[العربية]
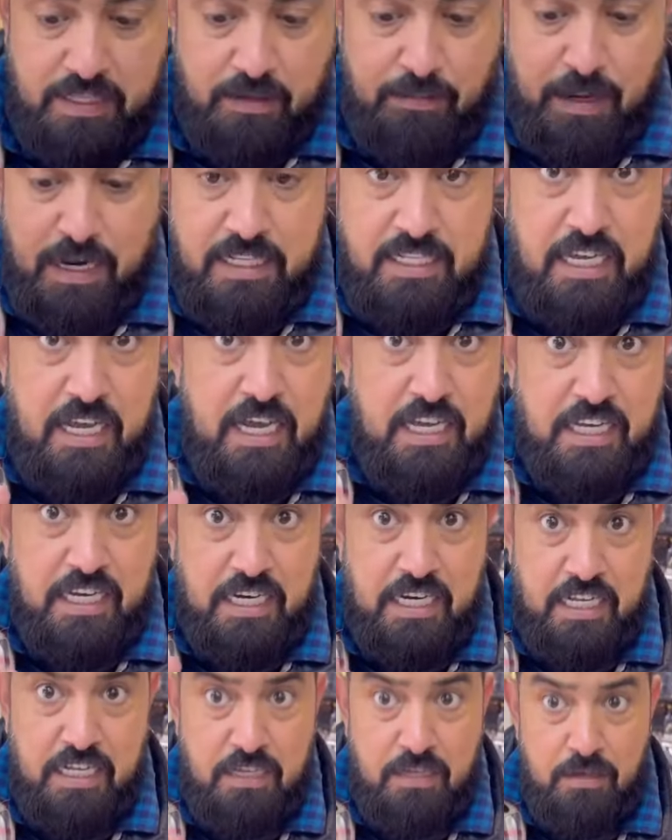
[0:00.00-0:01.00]
مالته
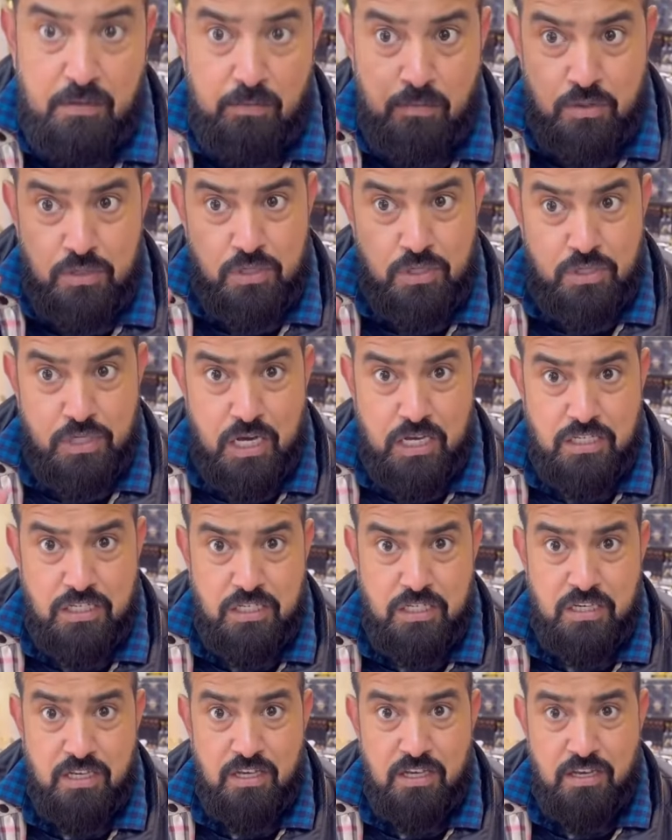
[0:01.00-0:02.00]
اكريليك مو زجاج
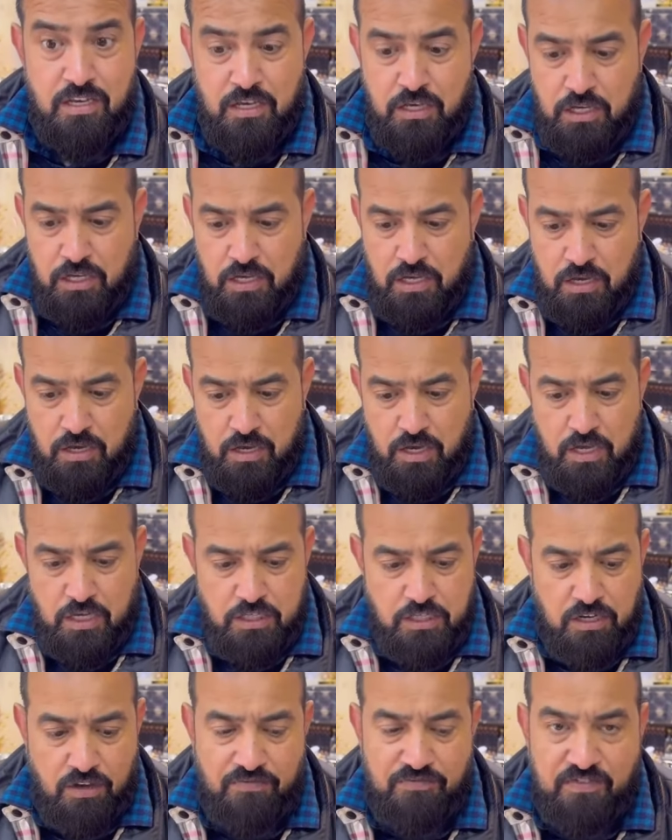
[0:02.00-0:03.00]

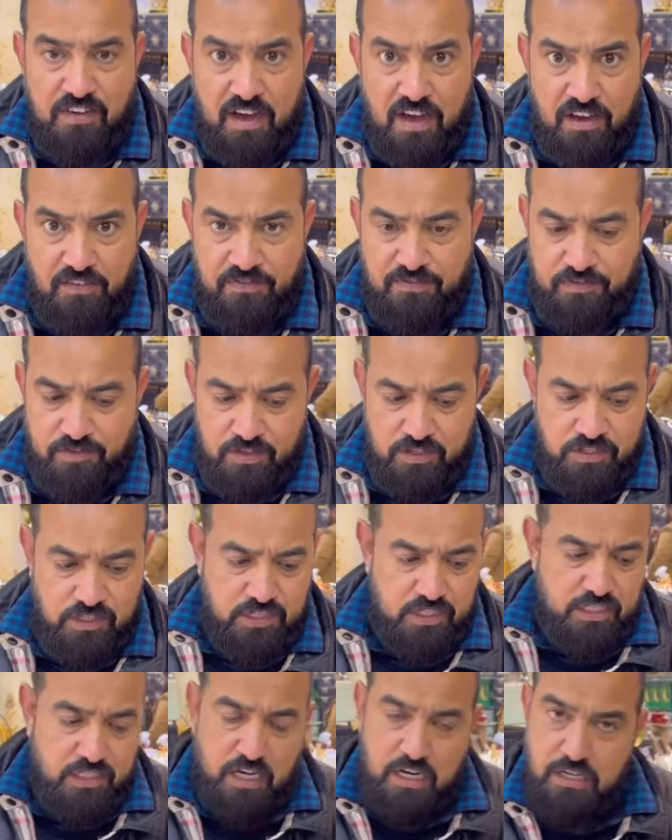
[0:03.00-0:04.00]
شفاف
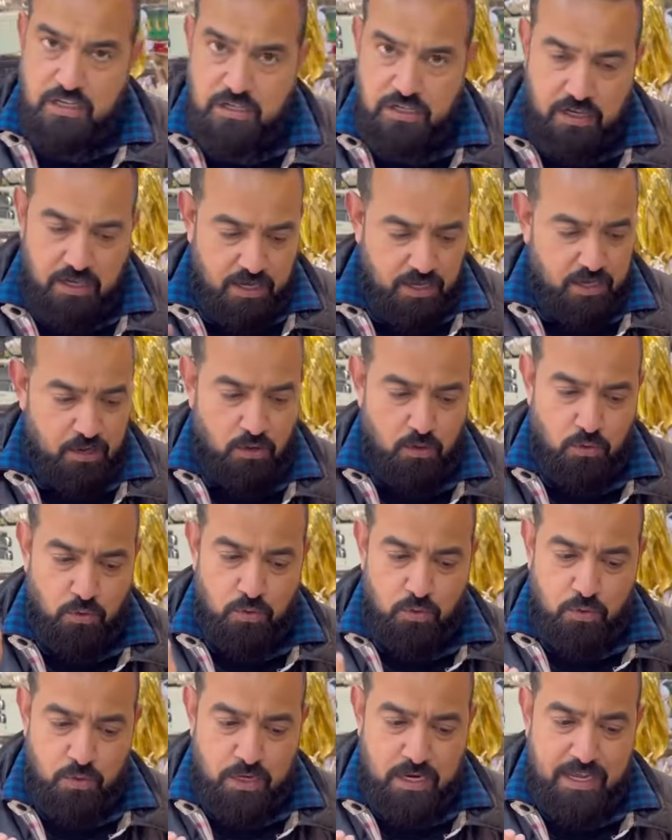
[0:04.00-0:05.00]
شي درجة
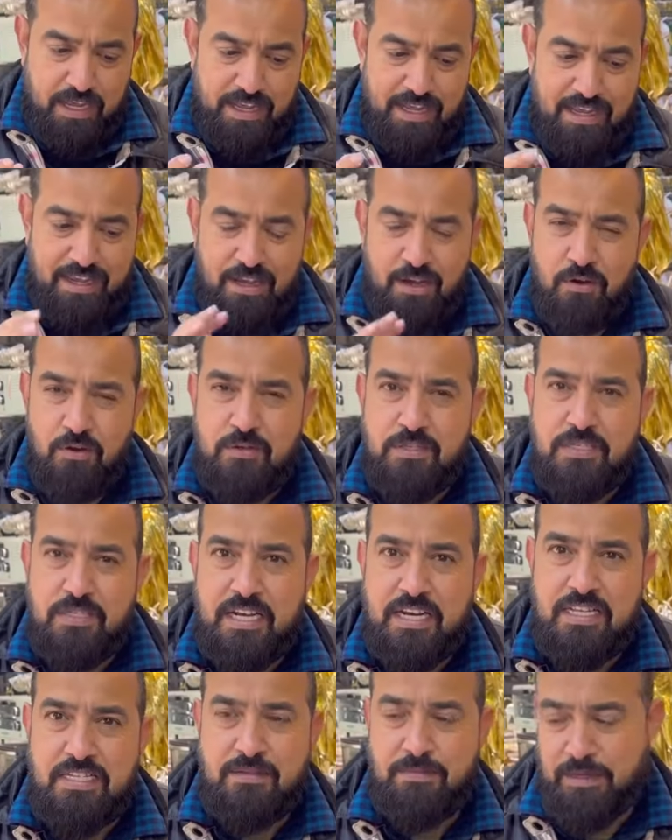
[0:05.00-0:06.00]
أولى
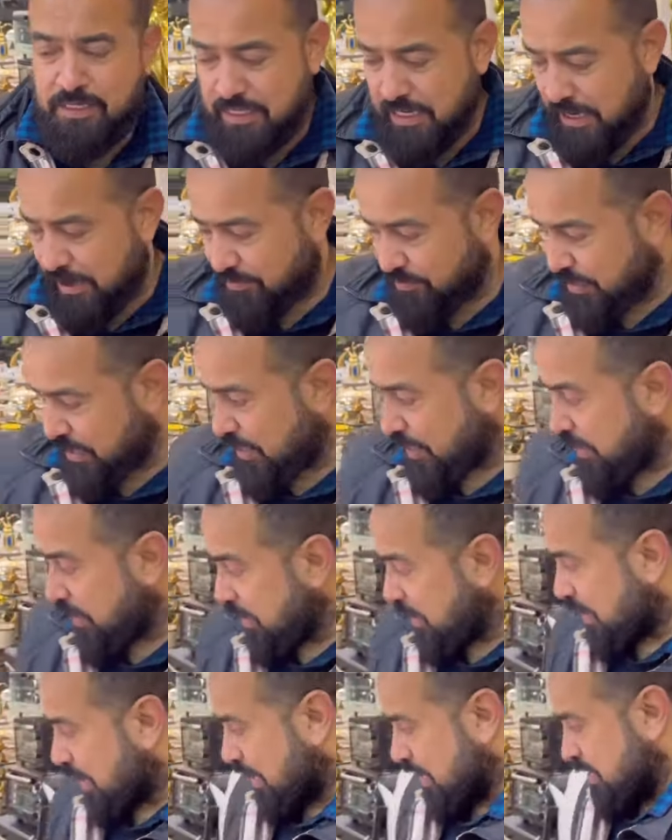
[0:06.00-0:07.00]
سعره 7000 ريال
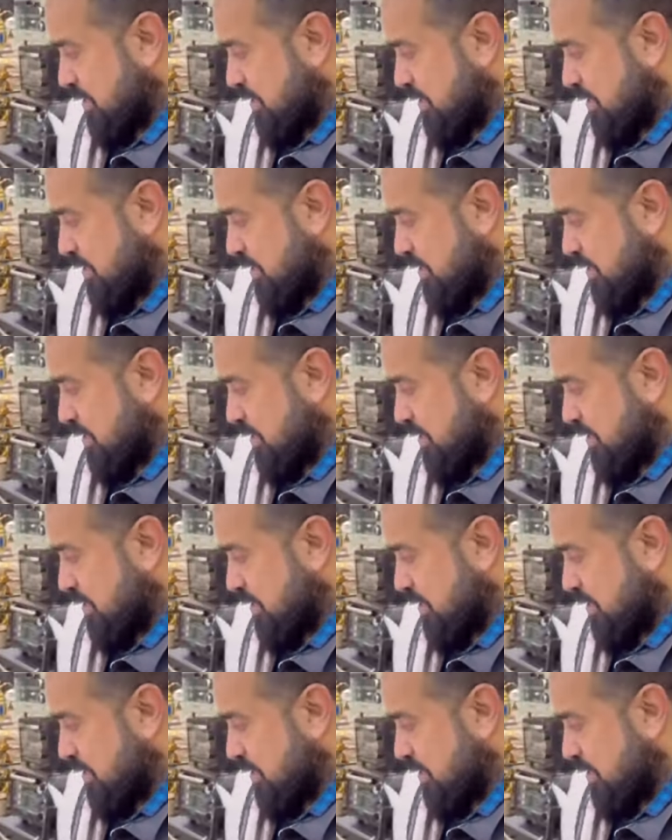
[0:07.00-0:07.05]
هلا